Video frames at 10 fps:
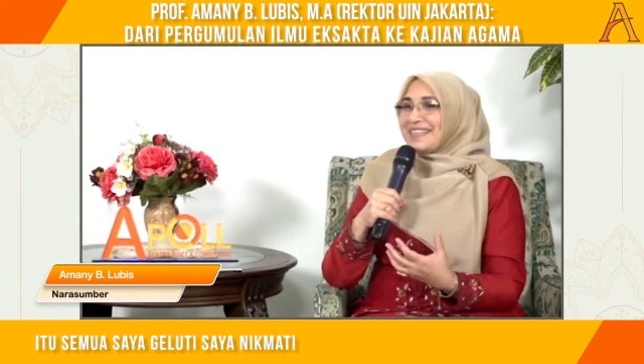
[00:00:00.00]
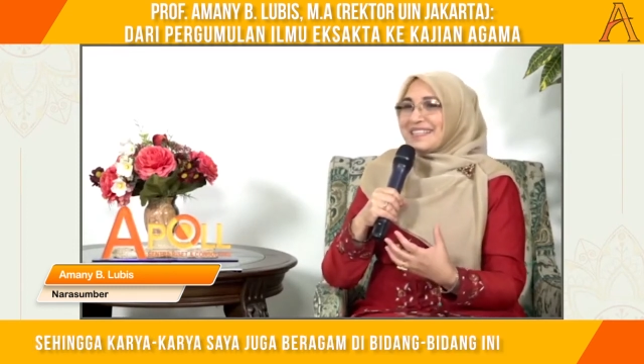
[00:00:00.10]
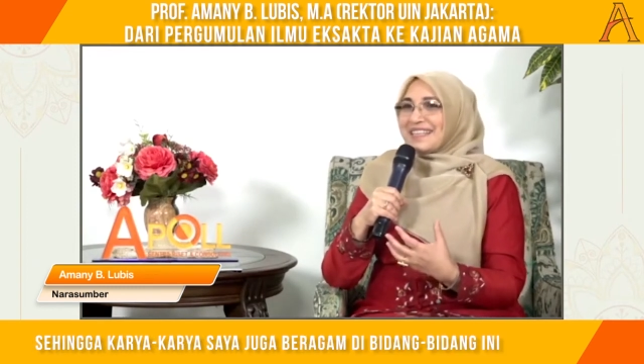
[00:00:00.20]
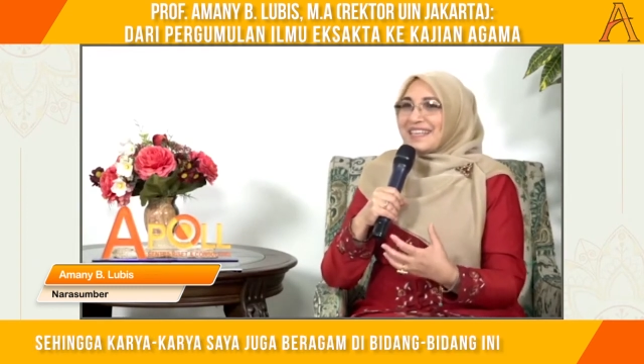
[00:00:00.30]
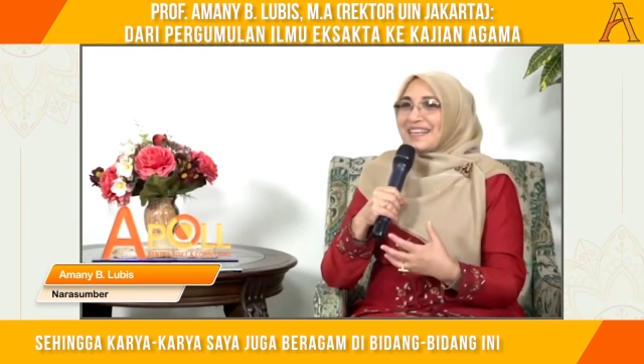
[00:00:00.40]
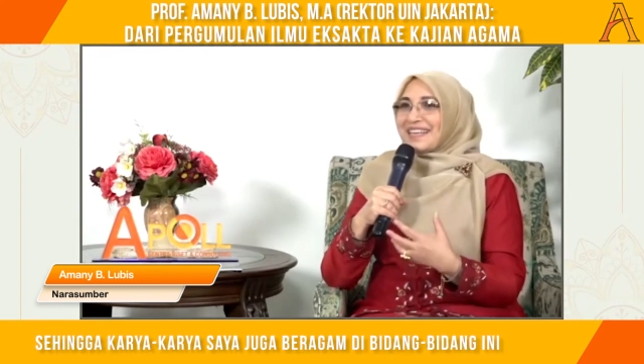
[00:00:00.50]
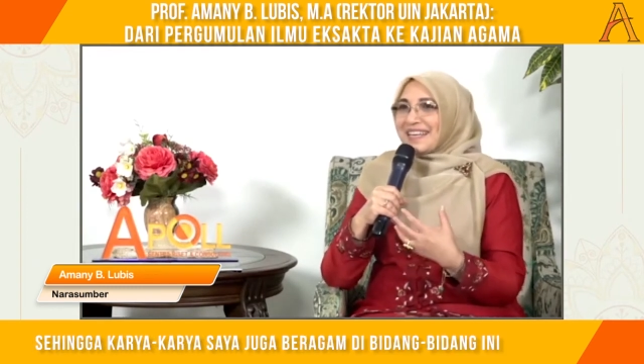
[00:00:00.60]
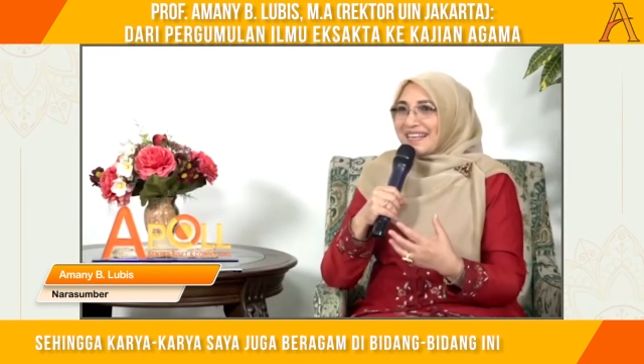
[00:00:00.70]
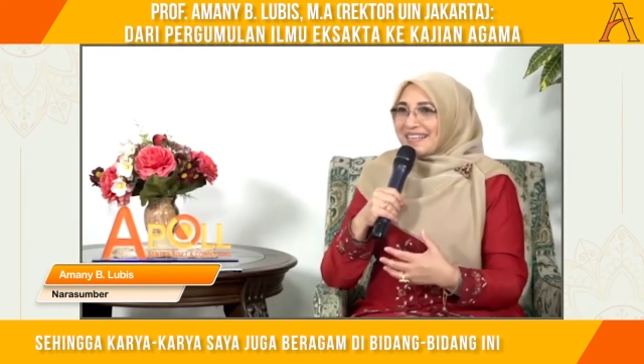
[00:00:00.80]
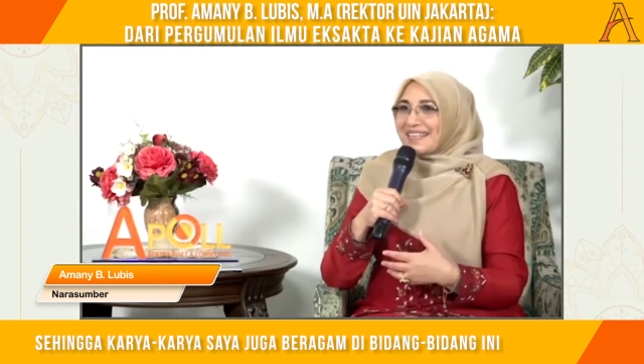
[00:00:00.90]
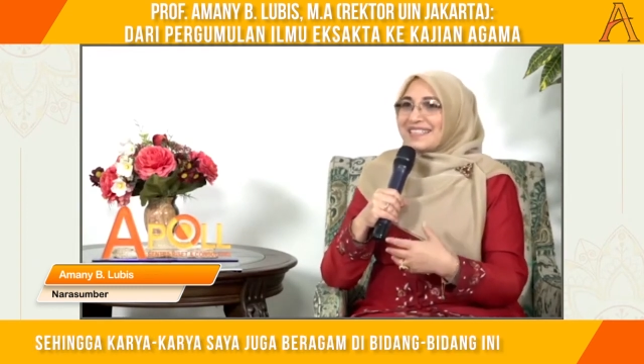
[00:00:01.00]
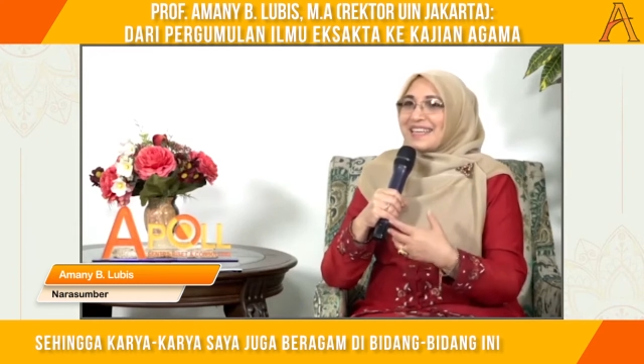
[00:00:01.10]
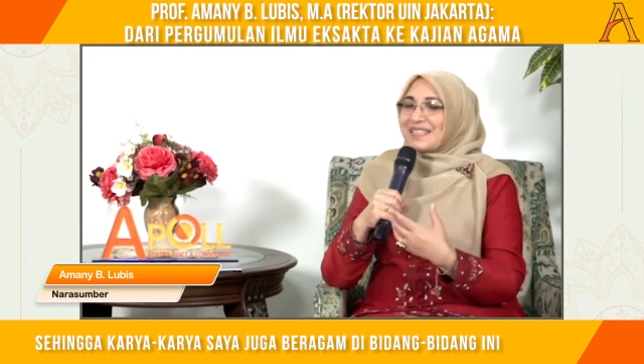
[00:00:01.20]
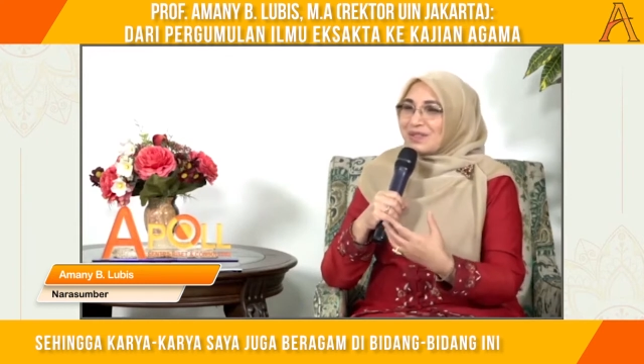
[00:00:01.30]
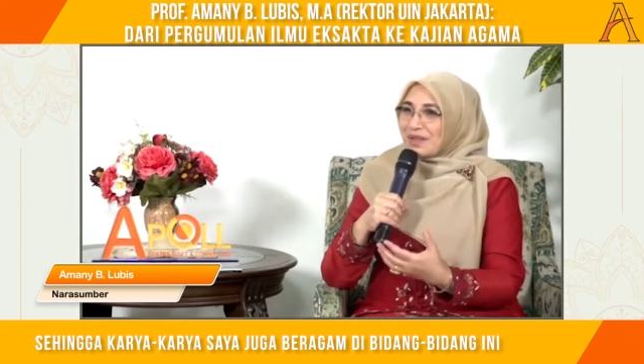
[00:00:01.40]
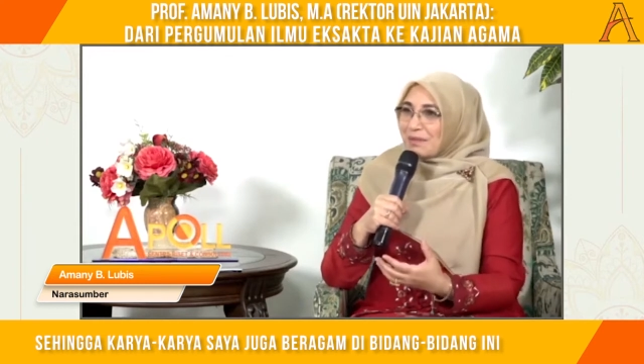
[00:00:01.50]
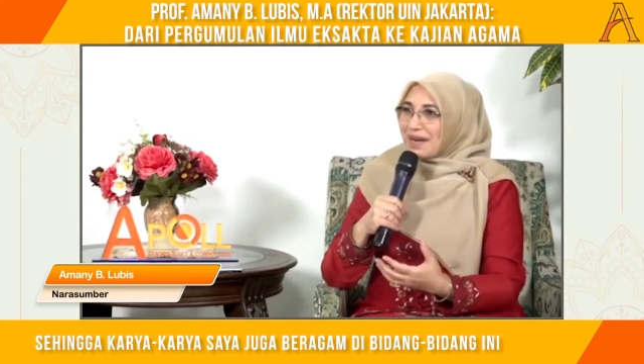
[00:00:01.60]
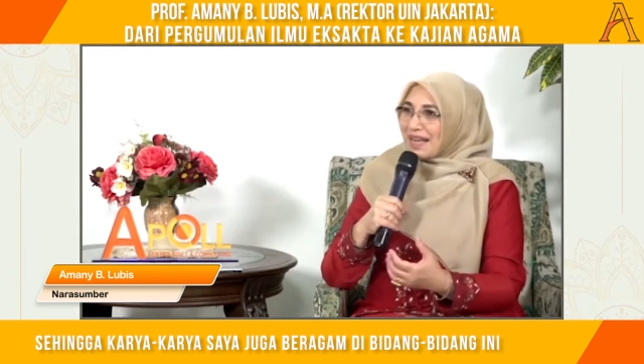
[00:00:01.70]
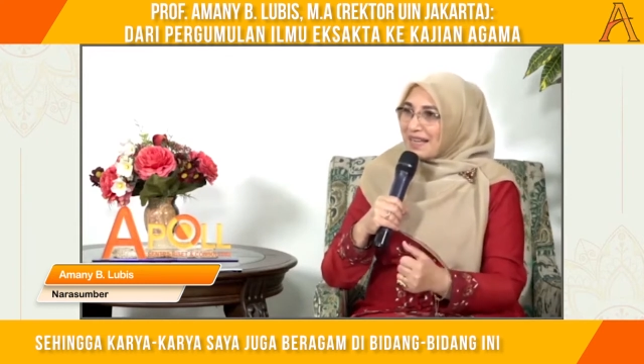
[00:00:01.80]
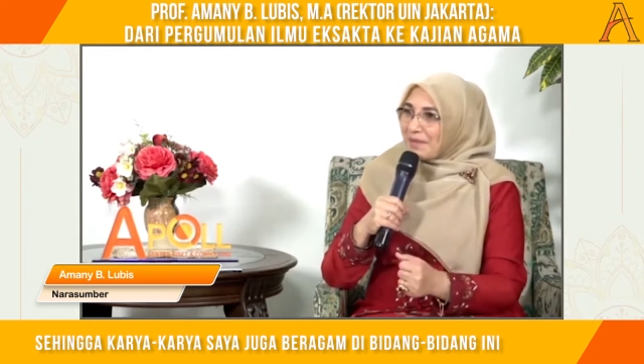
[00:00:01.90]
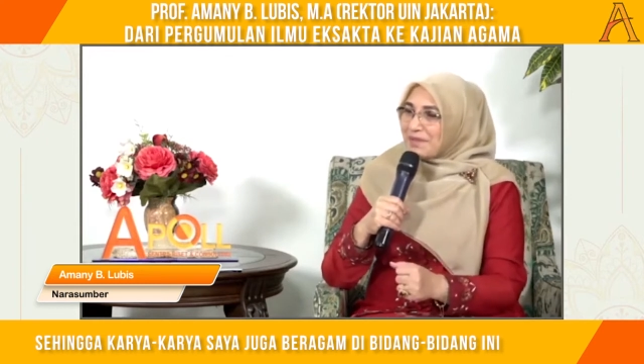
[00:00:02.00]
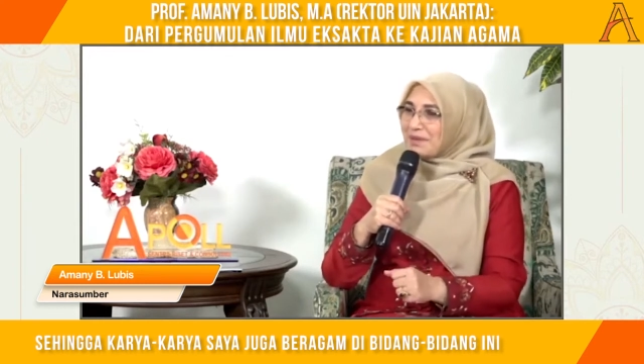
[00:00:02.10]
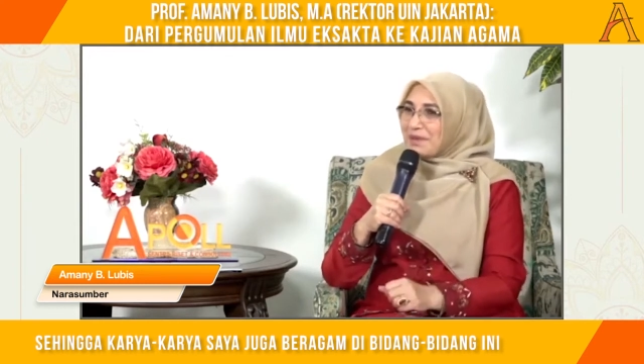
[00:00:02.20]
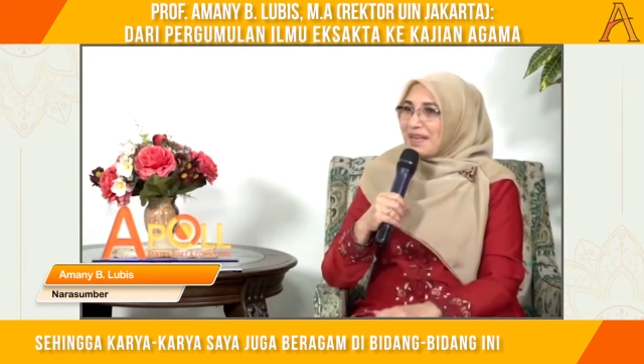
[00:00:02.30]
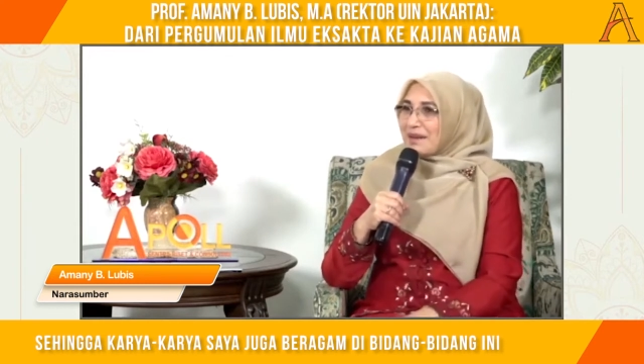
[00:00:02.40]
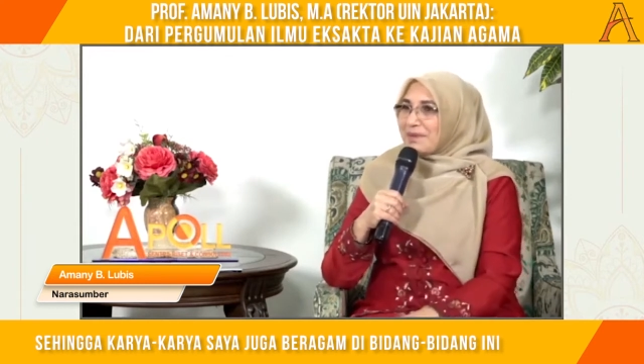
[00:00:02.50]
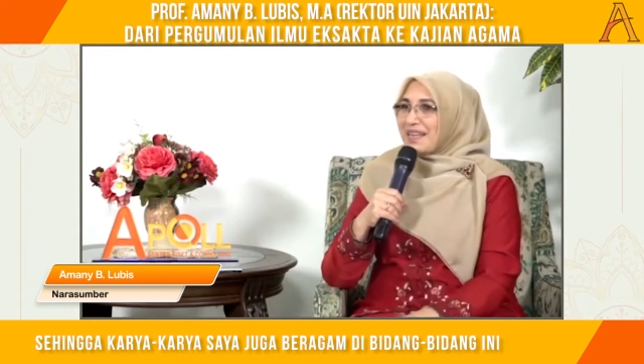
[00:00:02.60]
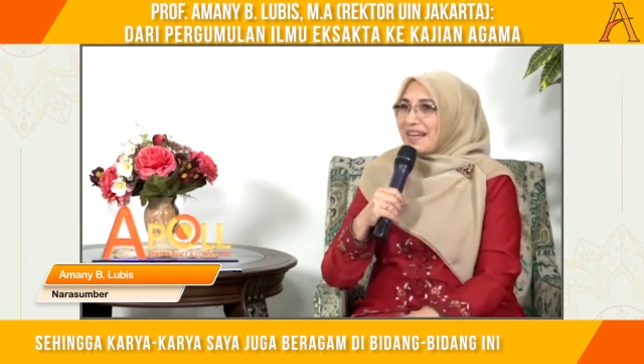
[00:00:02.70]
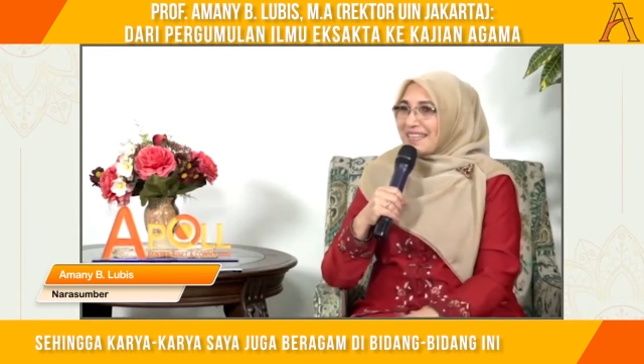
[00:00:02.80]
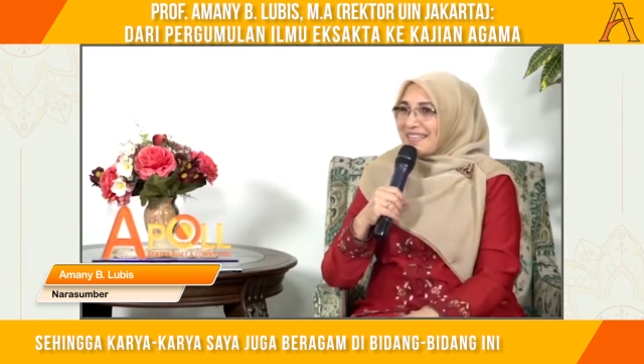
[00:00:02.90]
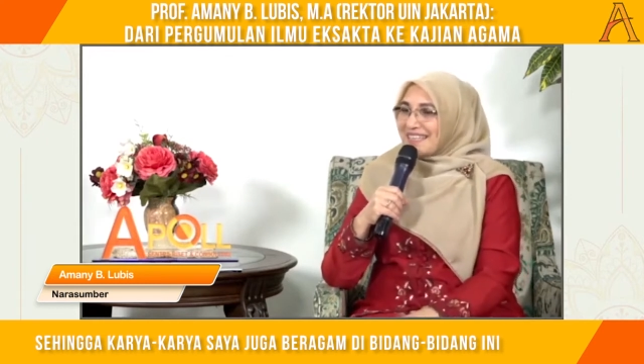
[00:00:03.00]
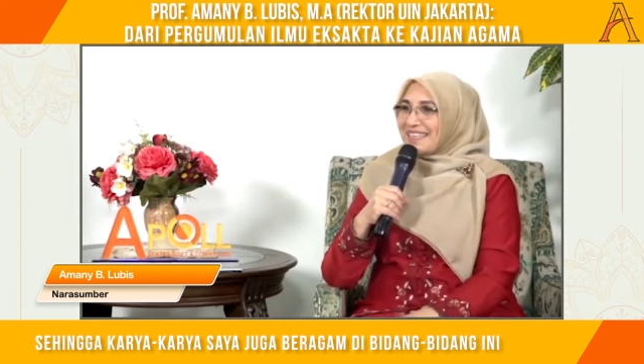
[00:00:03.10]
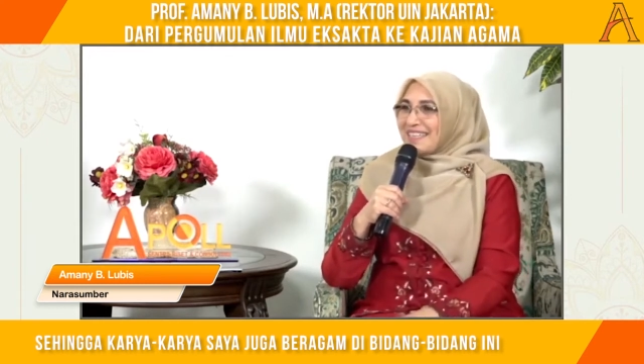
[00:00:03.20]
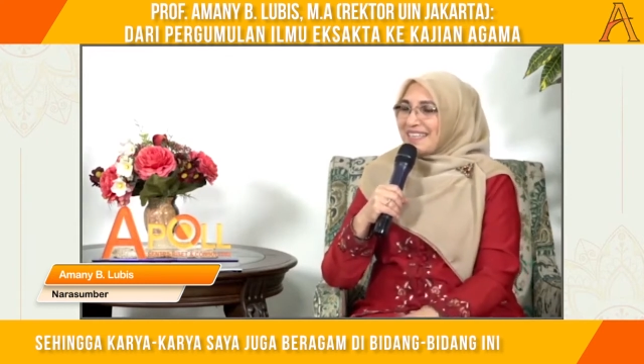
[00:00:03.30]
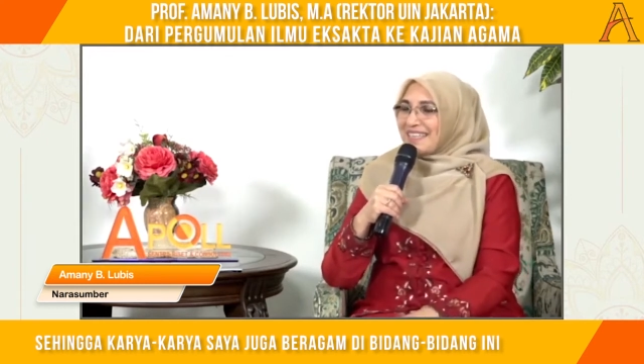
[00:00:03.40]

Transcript: sehingga karya-karya saya juga beragam di bidang-bidang ini.